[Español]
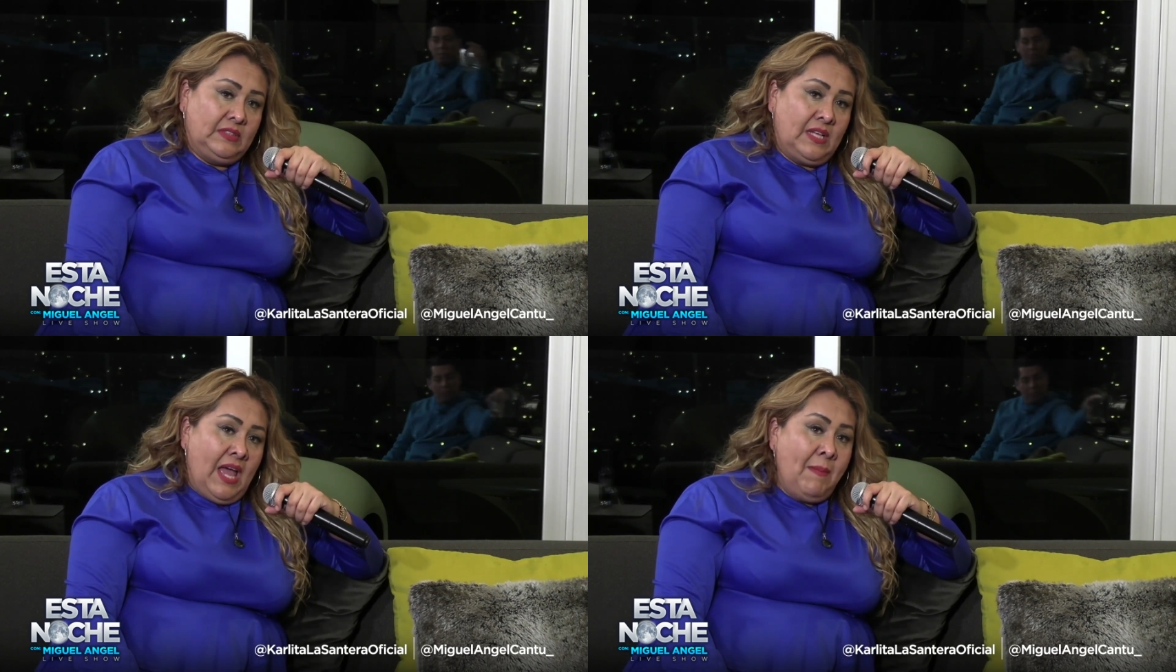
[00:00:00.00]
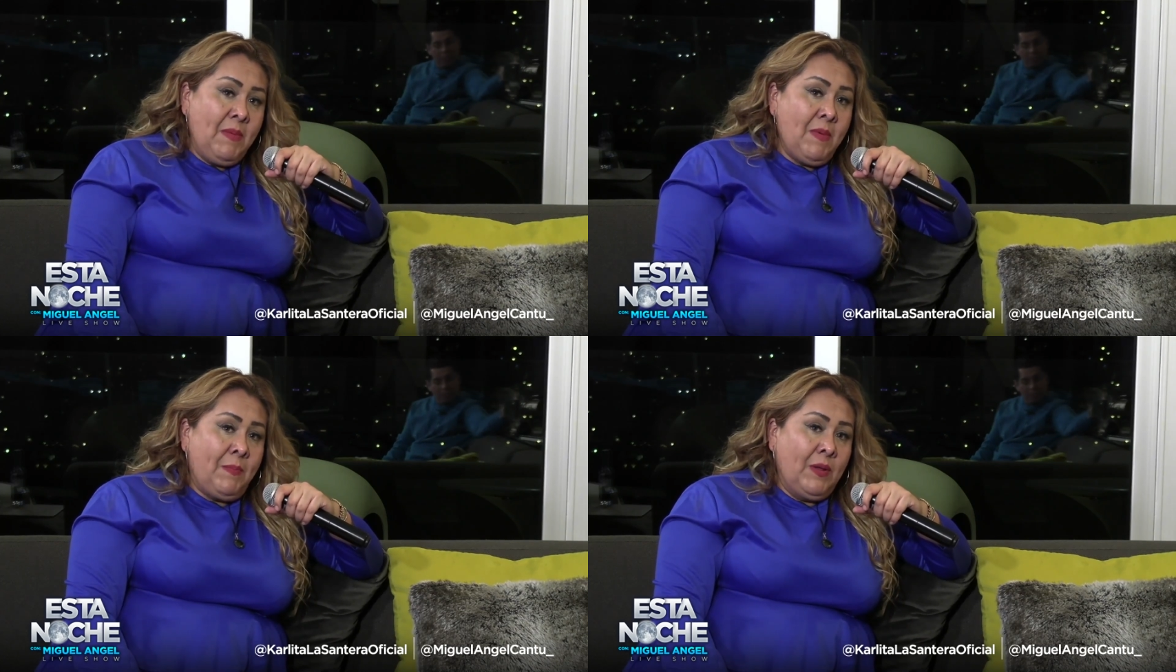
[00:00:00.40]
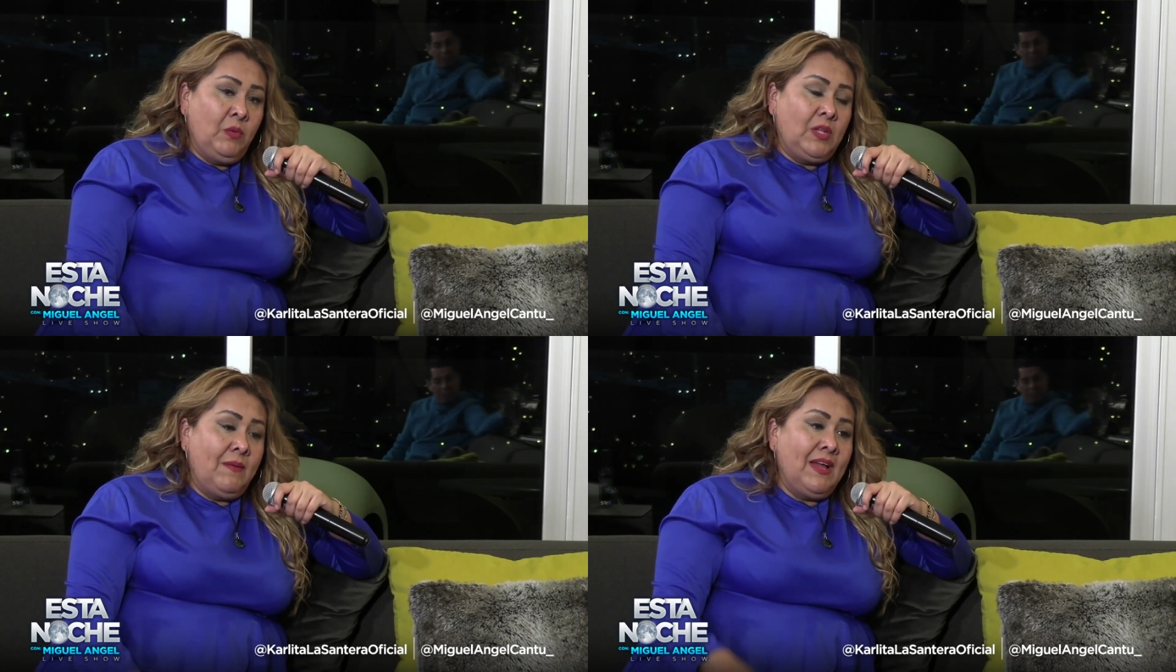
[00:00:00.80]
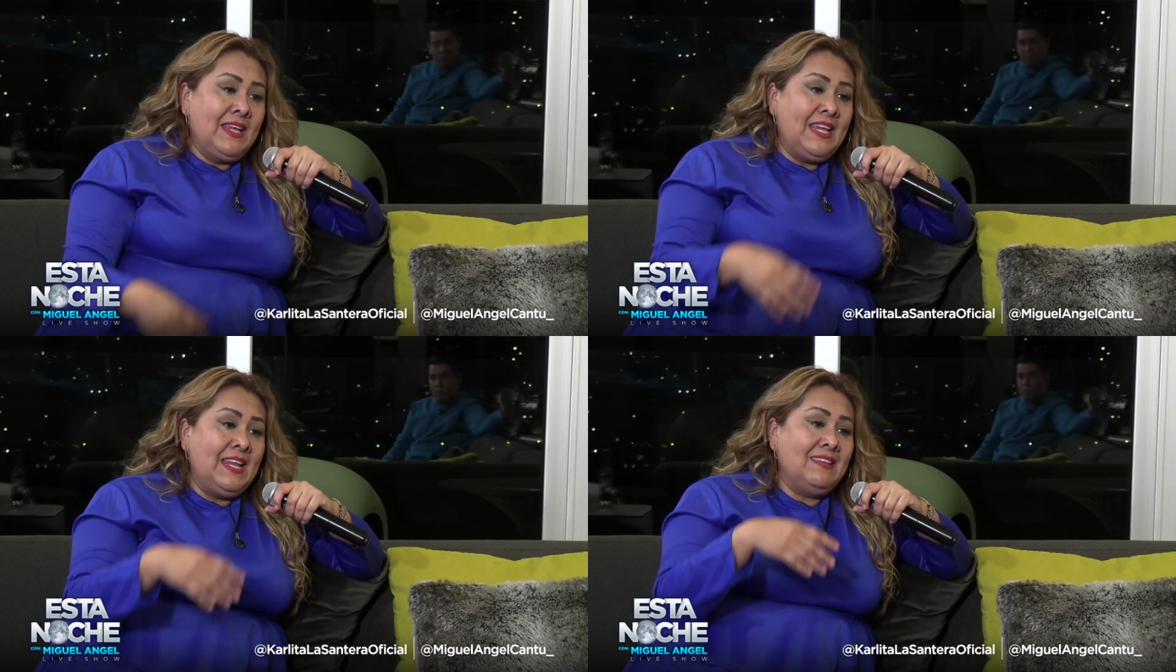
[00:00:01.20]
A mí me preguntaban
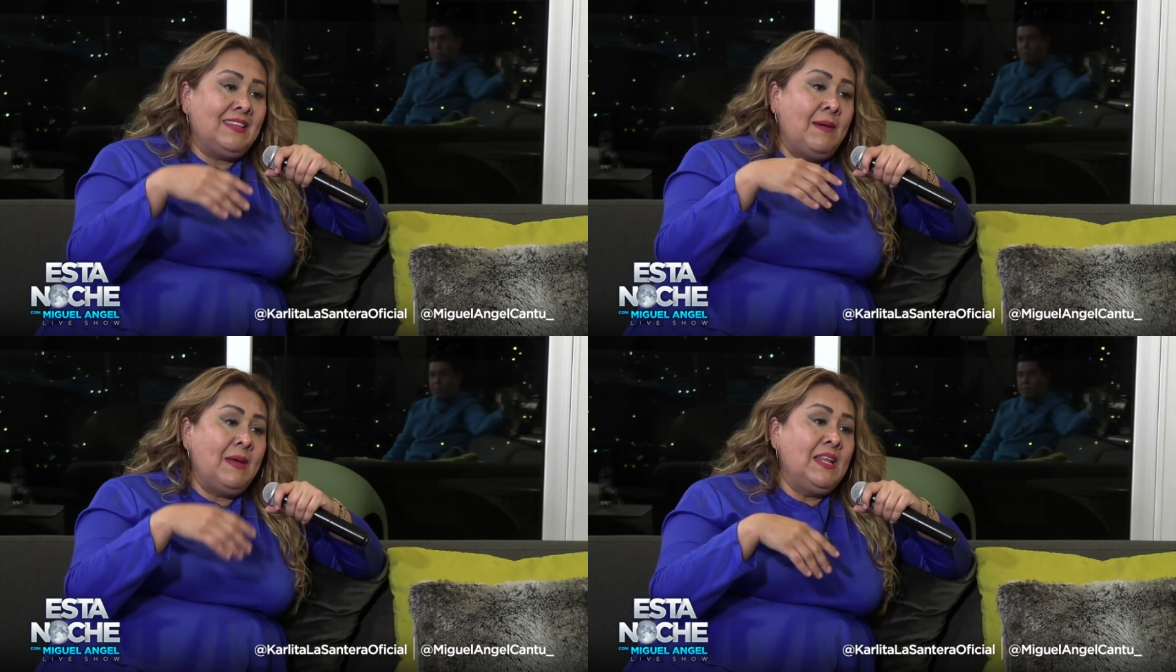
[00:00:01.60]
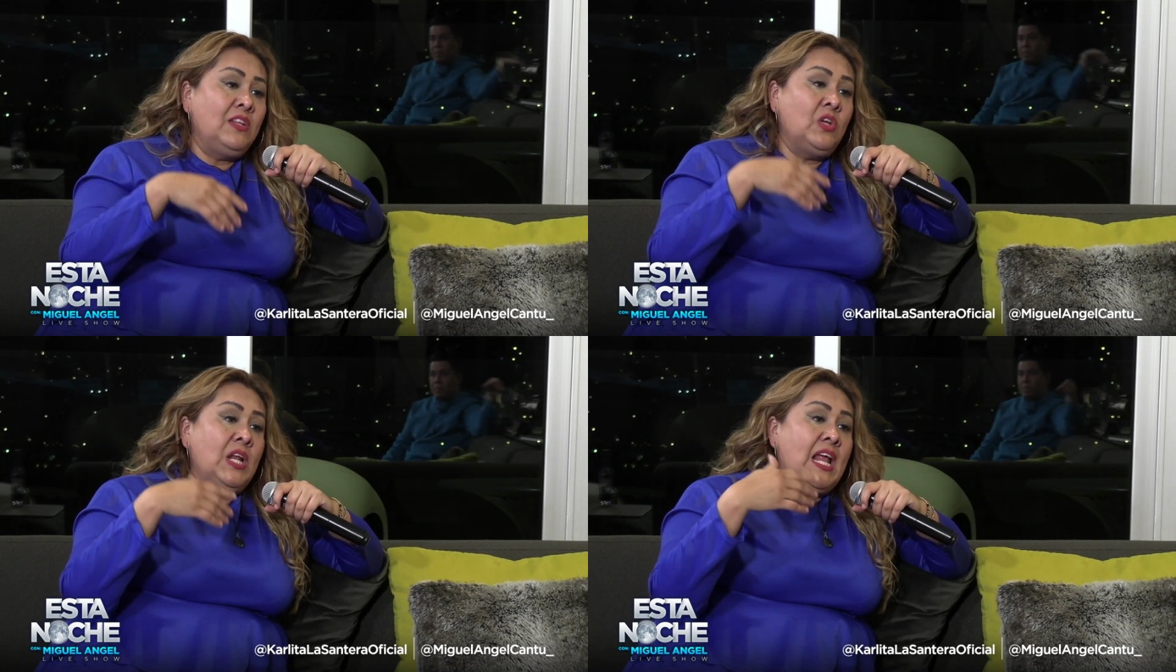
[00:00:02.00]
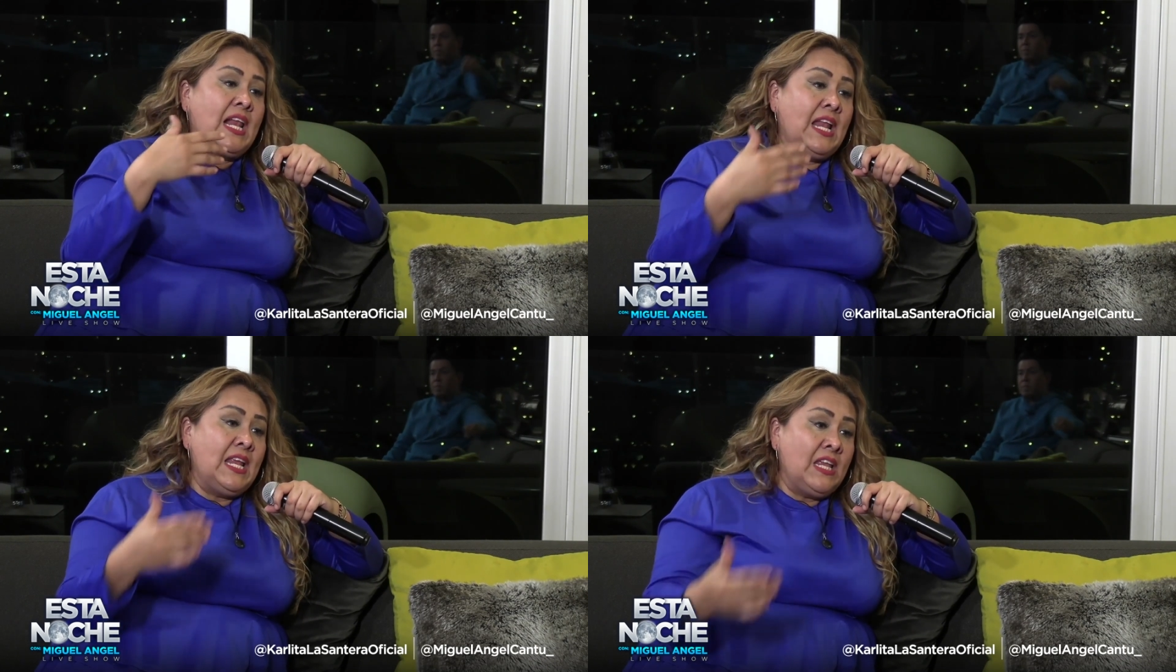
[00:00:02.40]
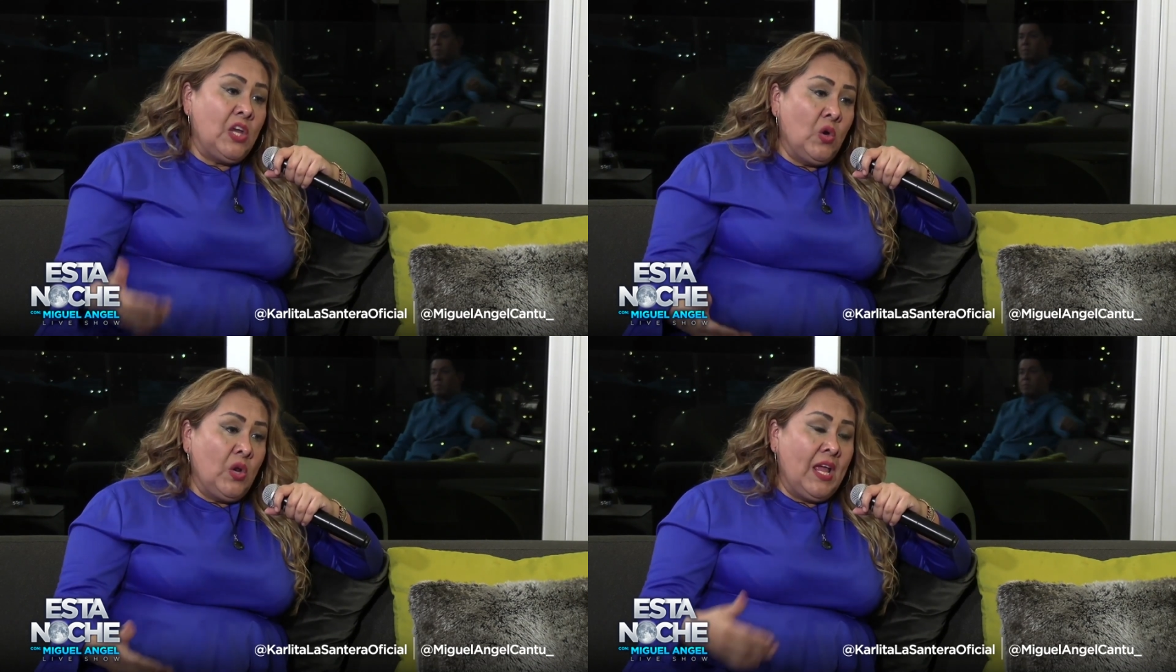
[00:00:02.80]
quién estaba dentro de la
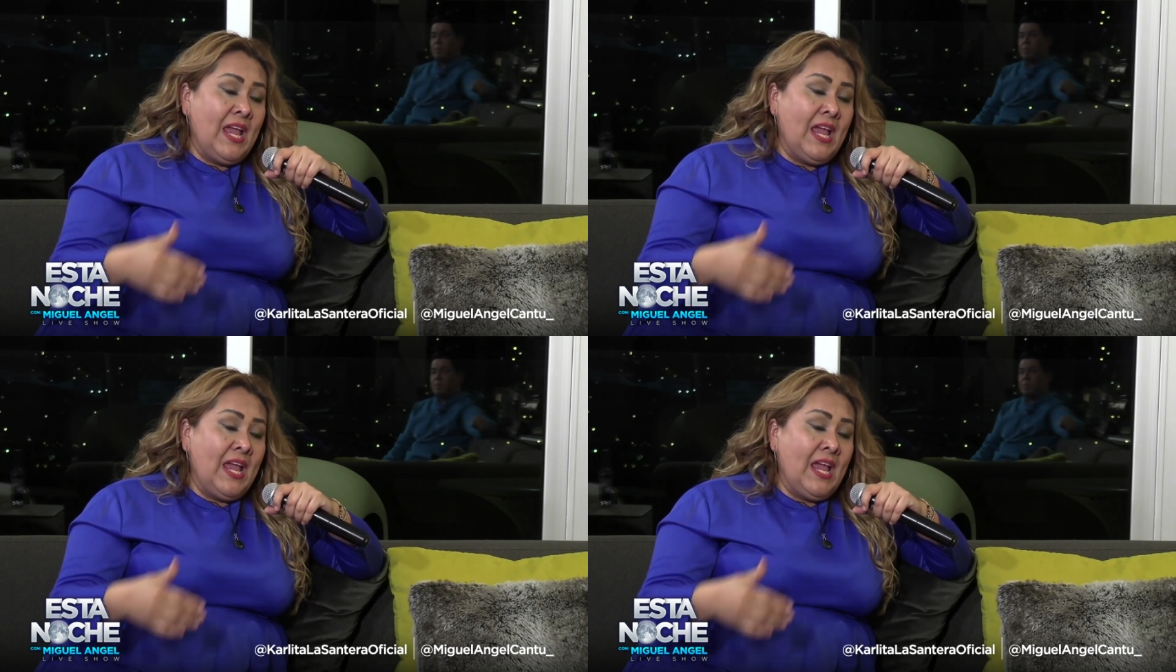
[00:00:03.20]
religión,